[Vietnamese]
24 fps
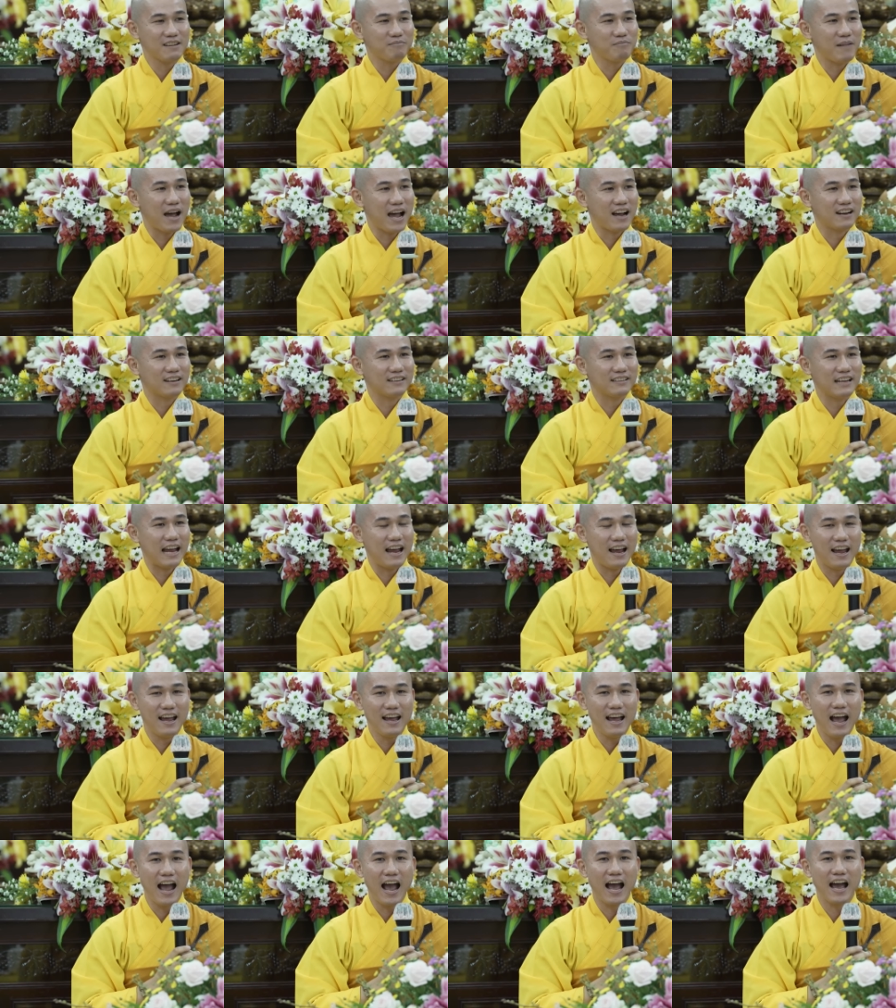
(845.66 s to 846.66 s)
các bạn
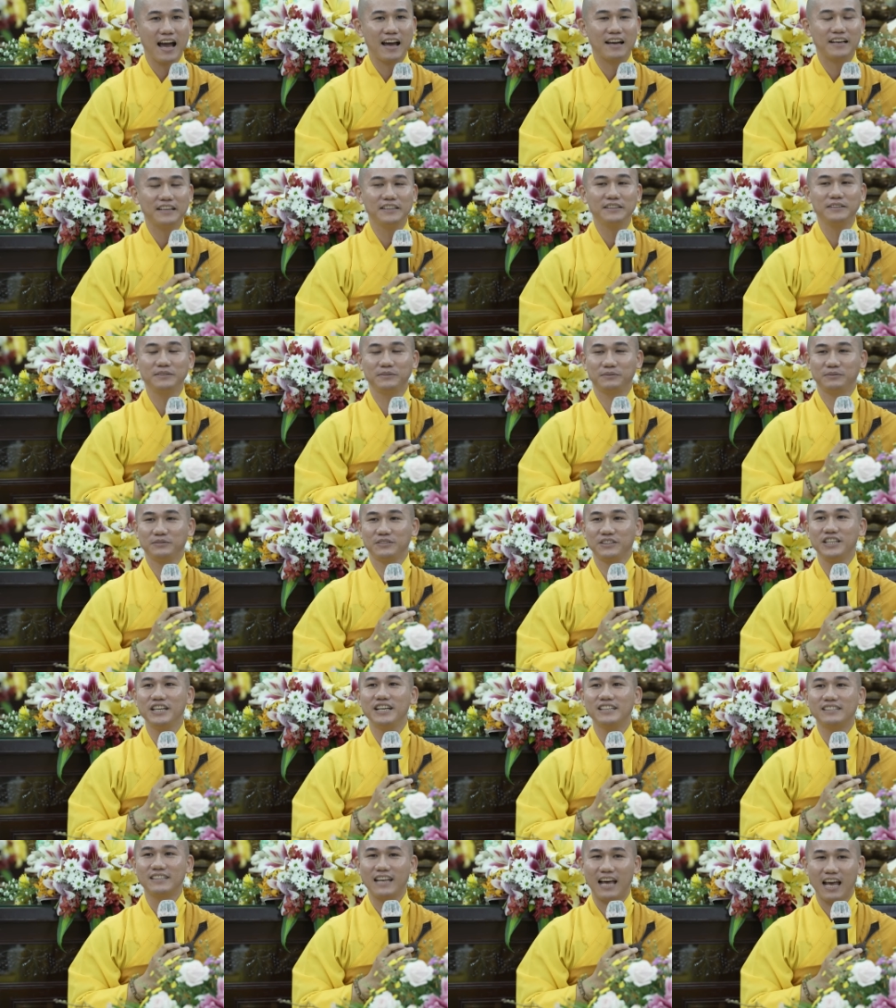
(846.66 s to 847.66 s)
trẻ hay
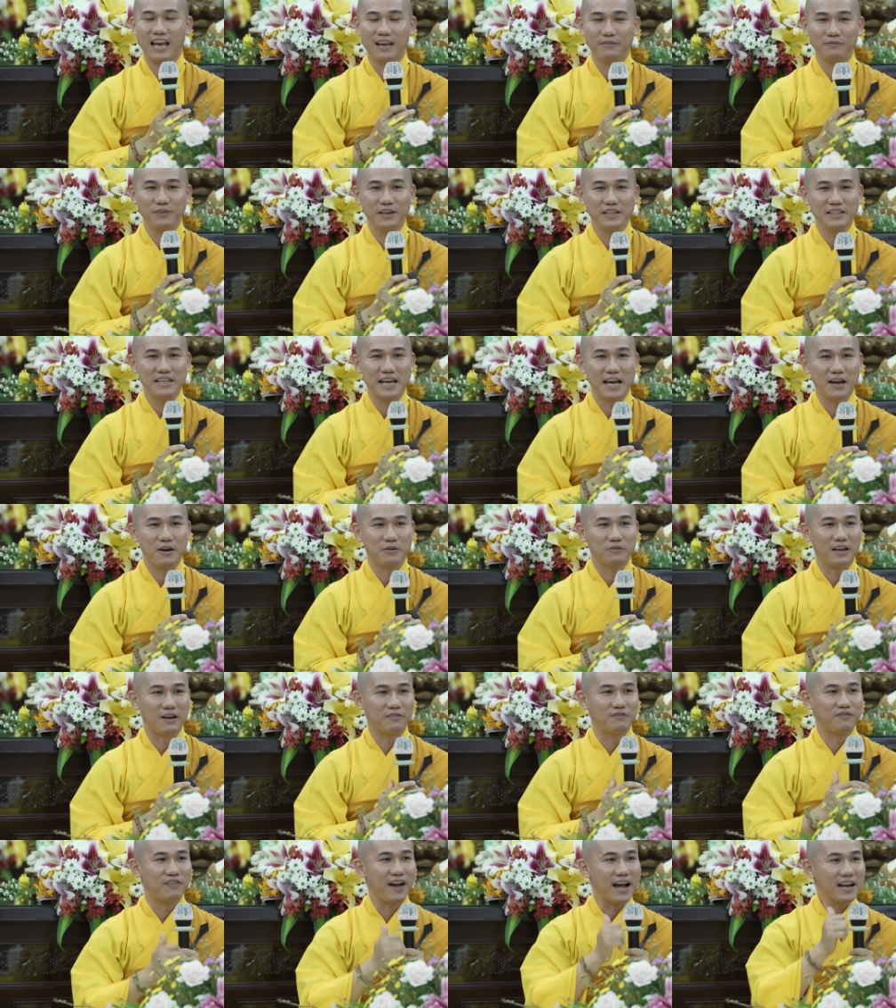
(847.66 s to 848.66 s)
chia sẻ với nhau
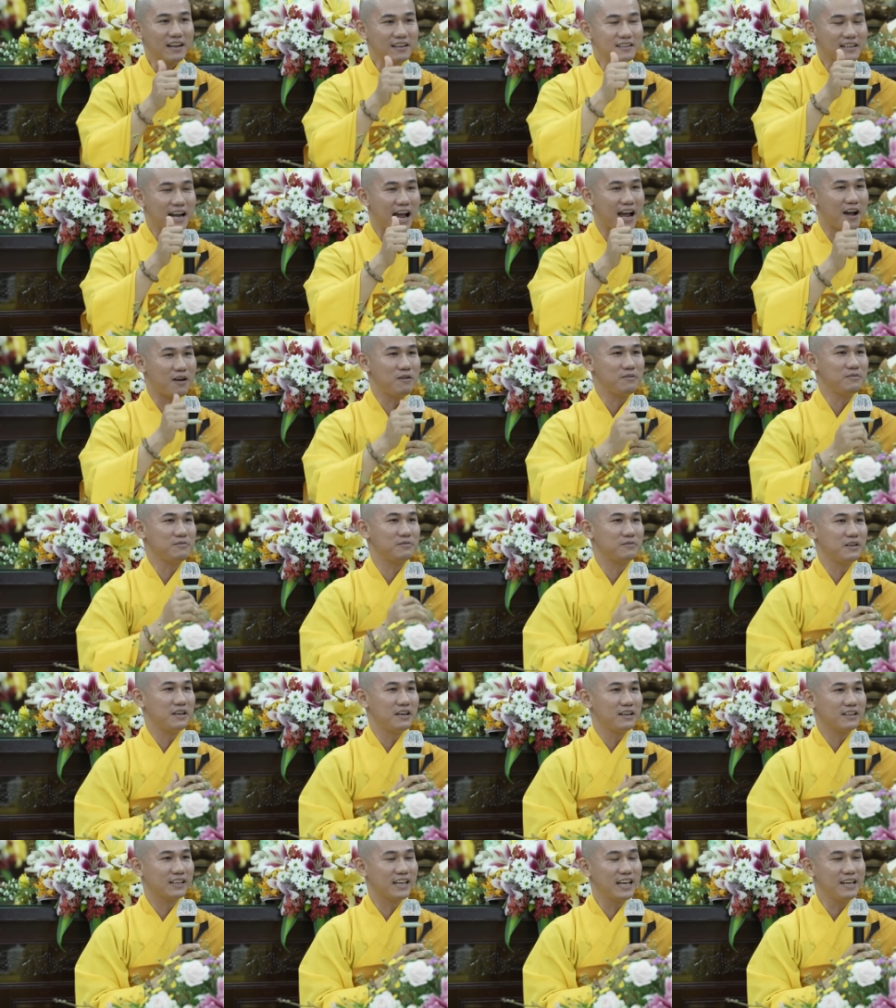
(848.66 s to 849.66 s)
là phấn đấu
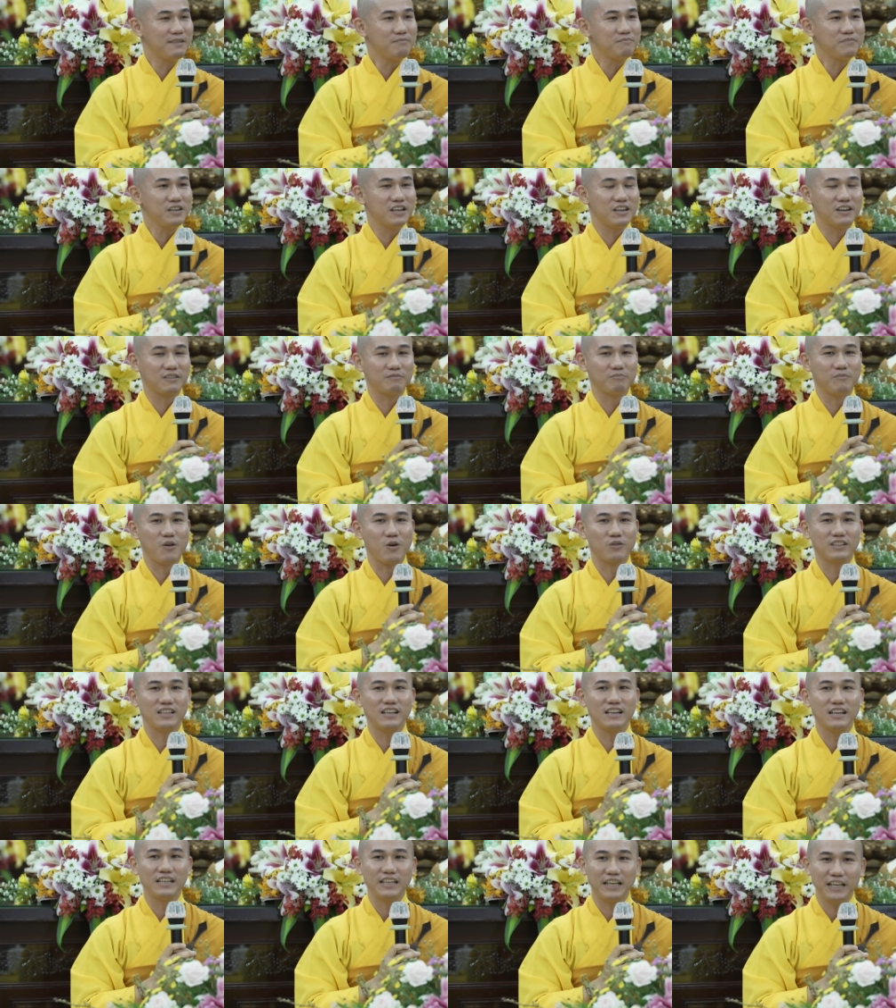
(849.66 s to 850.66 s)
kiếm được
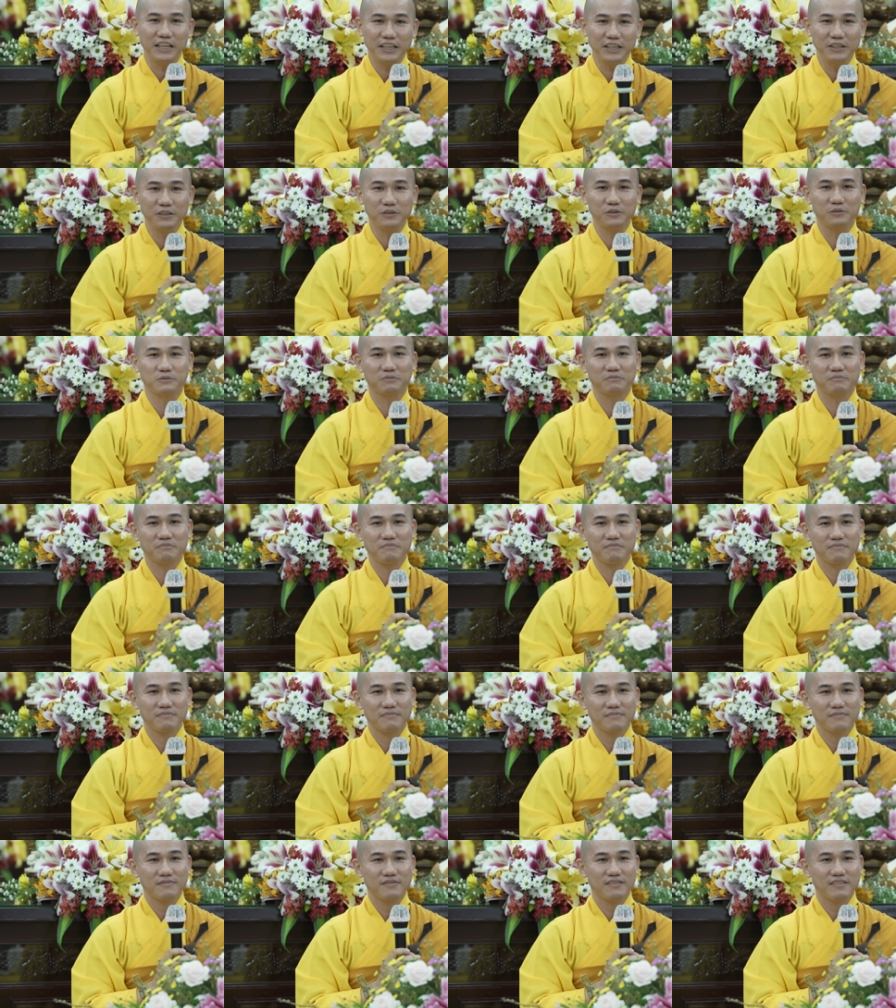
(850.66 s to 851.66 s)
một người yêu,
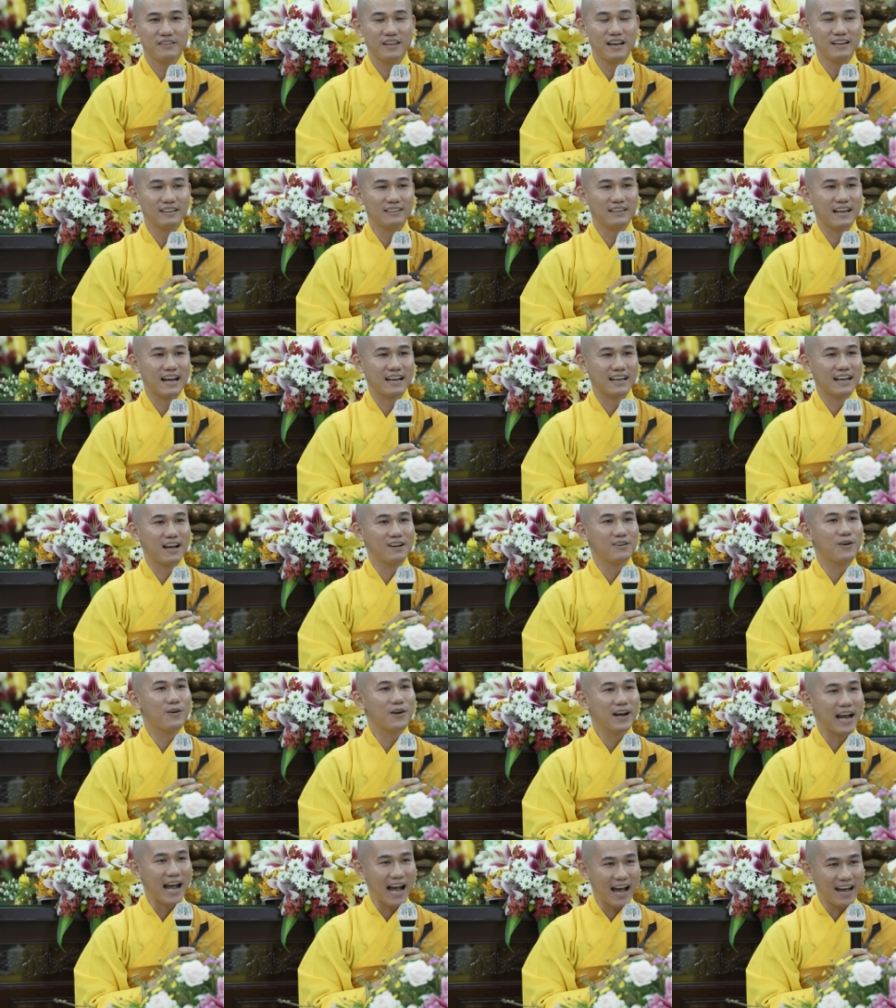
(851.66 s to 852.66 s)
nhất là các
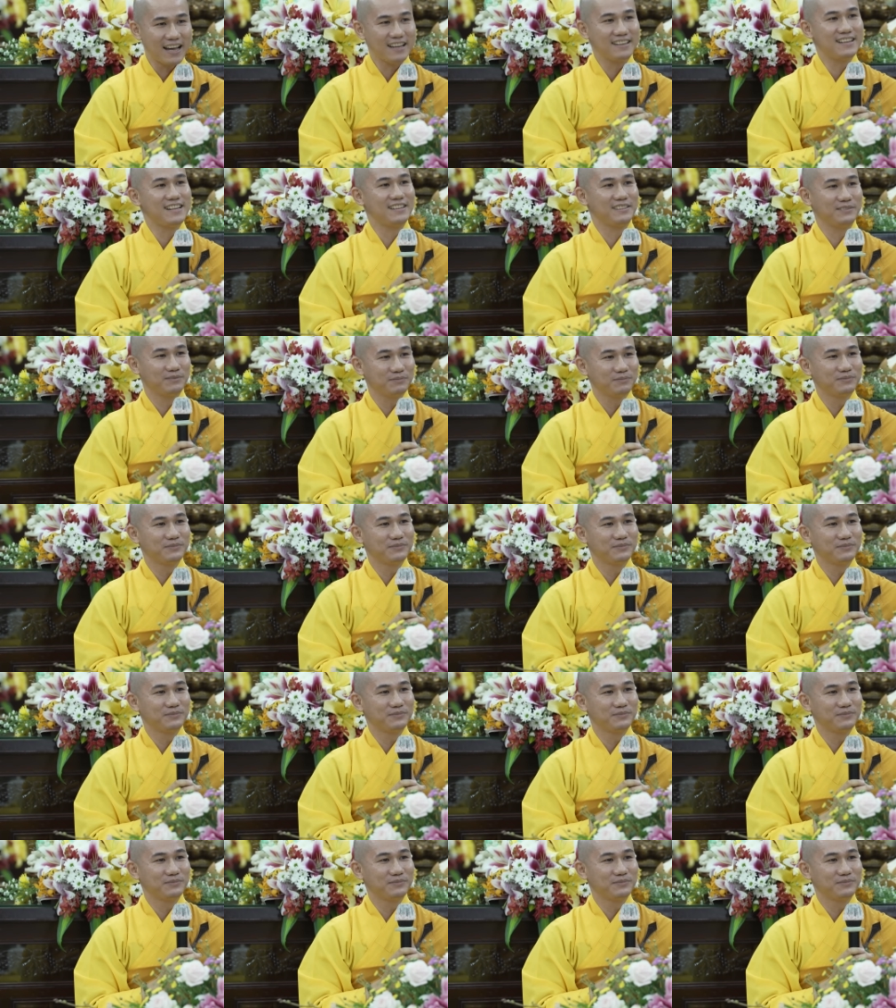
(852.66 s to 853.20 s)
cô gái đó.